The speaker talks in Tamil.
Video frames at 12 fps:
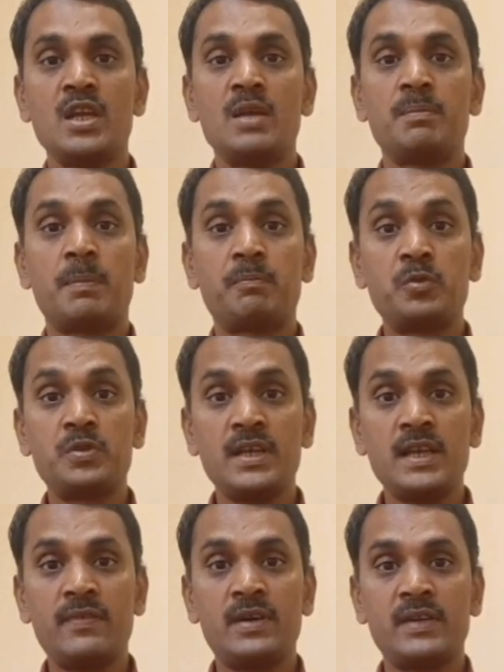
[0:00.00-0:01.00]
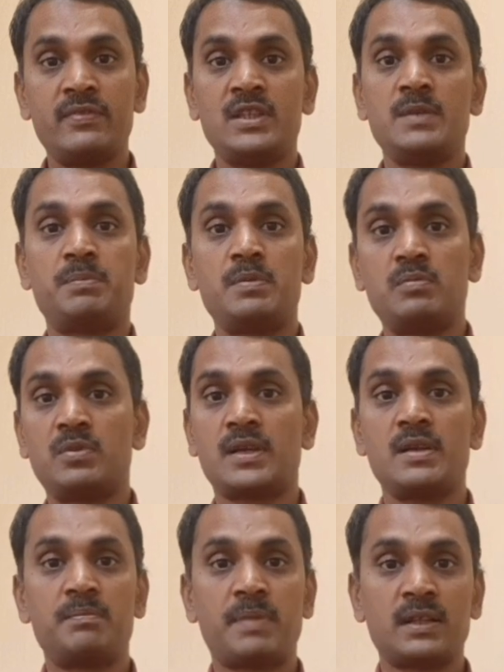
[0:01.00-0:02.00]
இப்போ புதிய வரி விதிப்பு முறை
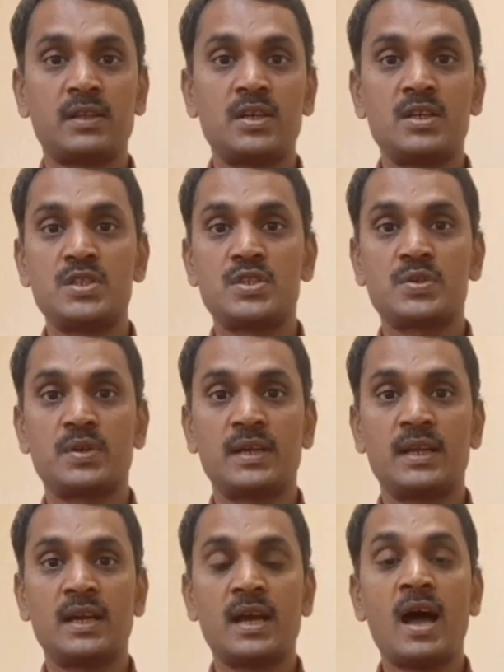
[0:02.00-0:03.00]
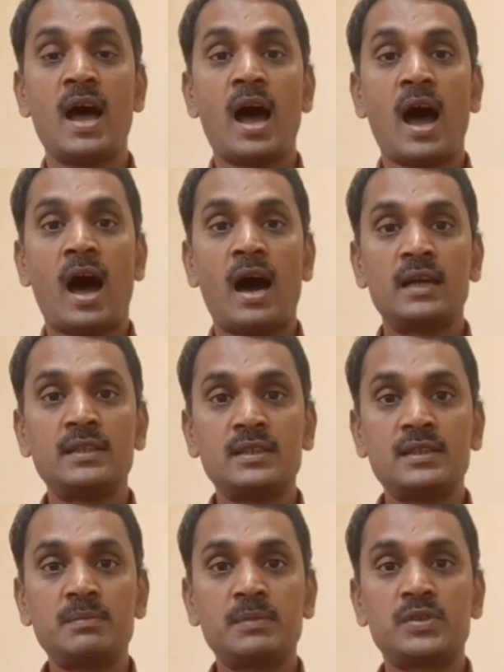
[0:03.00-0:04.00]
பார்த்தீங்கன்னு வச்சுக்கோங்களேன்
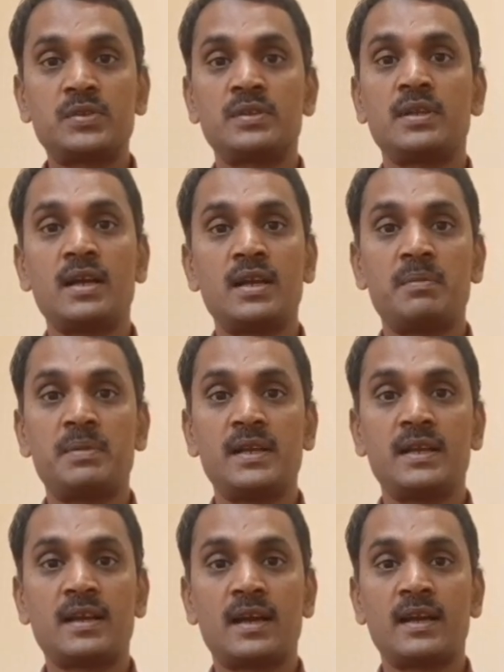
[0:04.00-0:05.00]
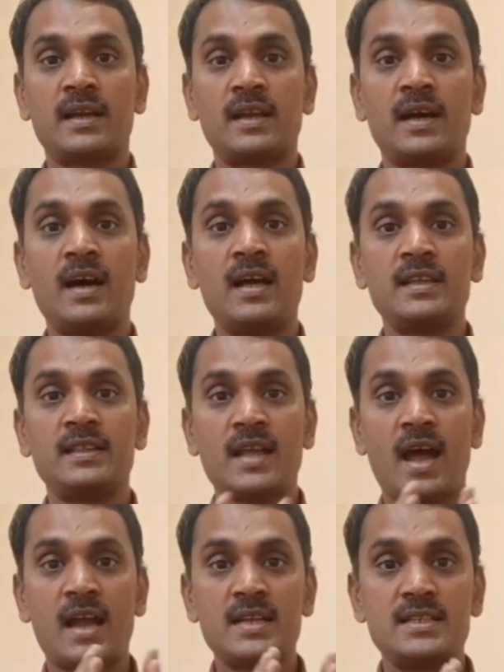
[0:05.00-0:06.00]
அதுக்கு மட்டும்தான் என்ன பண்ணியிருக்காங்கன்னா இந்த
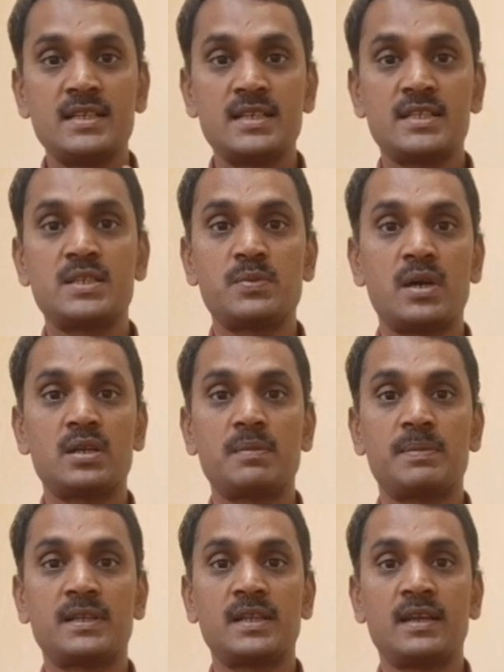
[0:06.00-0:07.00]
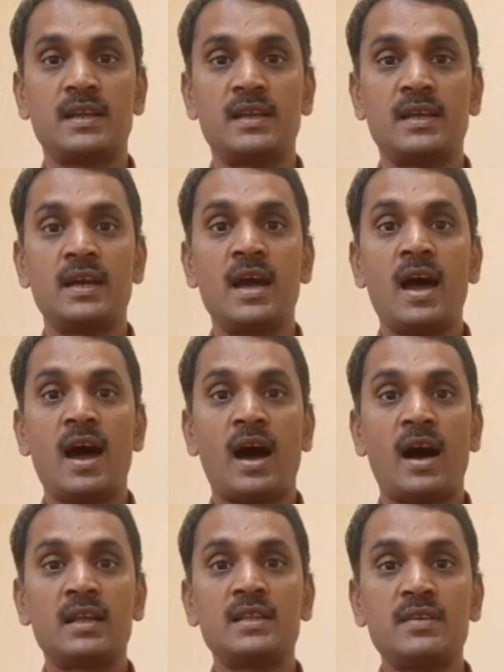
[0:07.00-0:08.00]
அஞ்சு லட்ச ரூபா இருக்குது பார்த்தீங்கல்ல
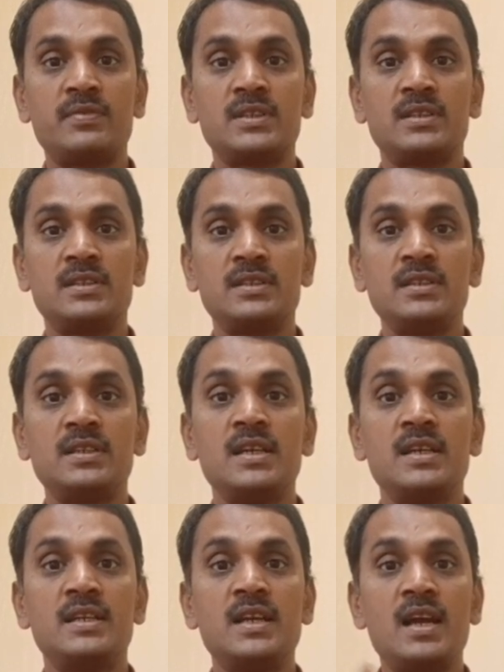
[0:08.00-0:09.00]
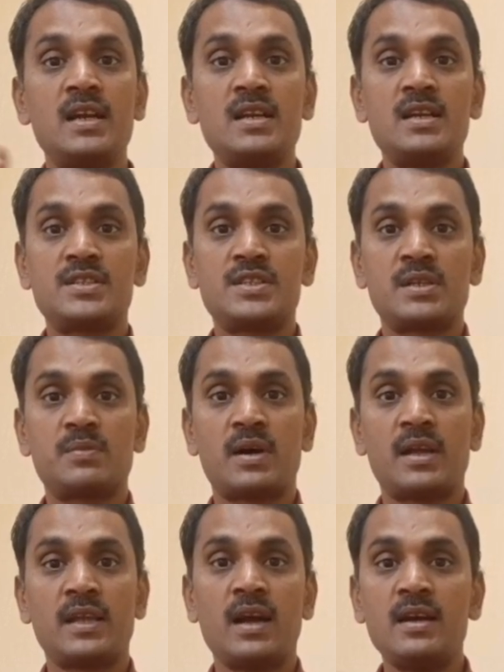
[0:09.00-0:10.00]
அதை வந்து ஏழு லட்ச
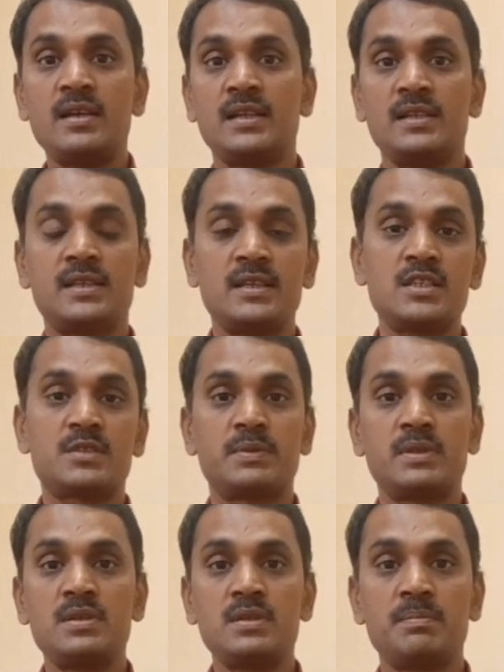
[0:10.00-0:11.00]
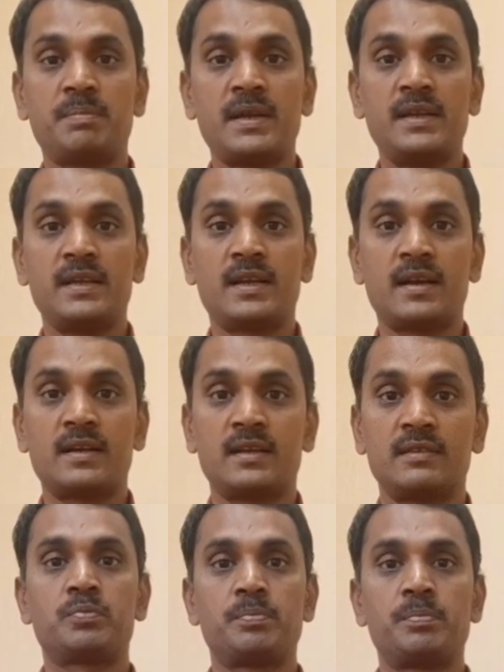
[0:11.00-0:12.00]
ரூபாயா இன்க்ரீஸ் வந்து பண்ணியிருக்காங்க
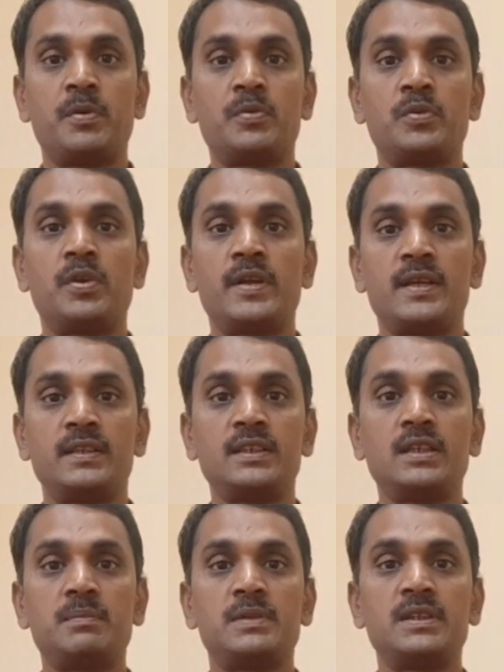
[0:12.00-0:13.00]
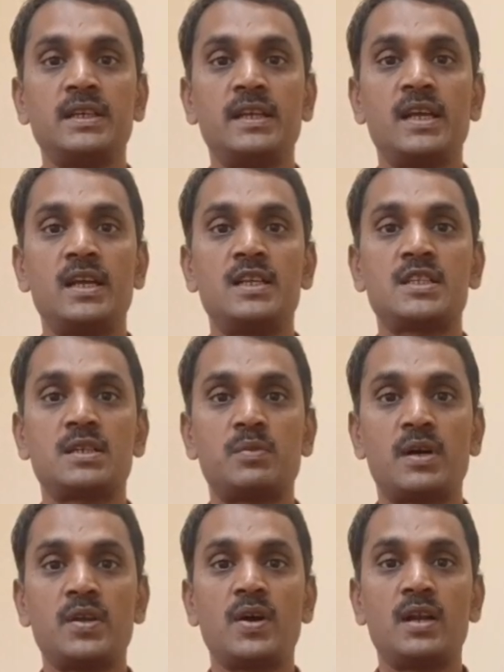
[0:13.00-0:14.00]
இப்போ உங்களுடைய இன்கம் வந்து ஏழு லட்ச
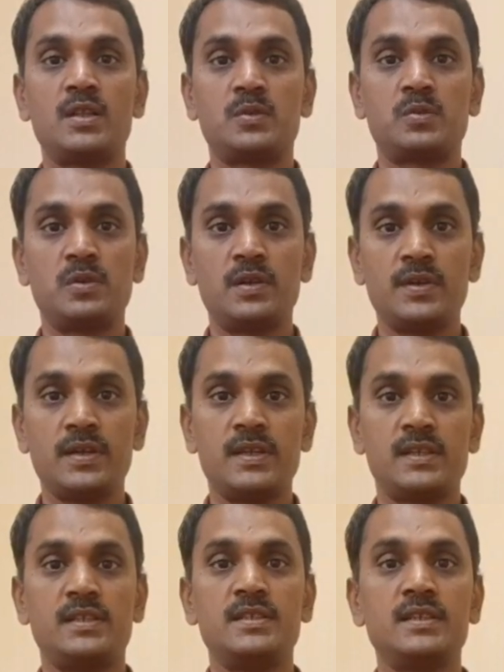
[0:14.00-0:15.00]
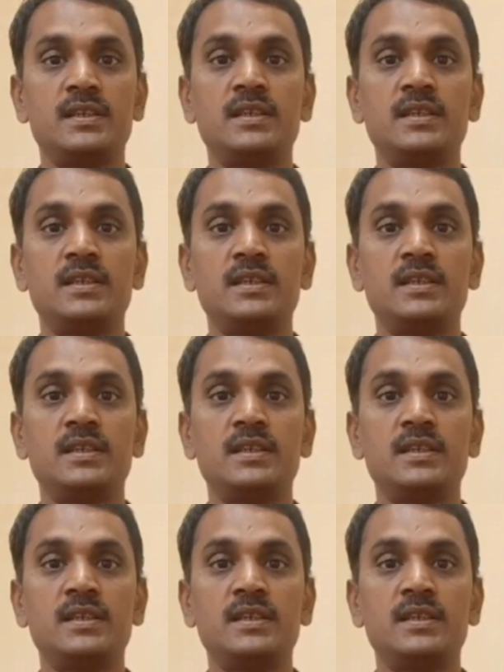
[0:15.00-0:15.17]
ரூபாயோ அல்லதுக்குள்ளேயோ இருந்து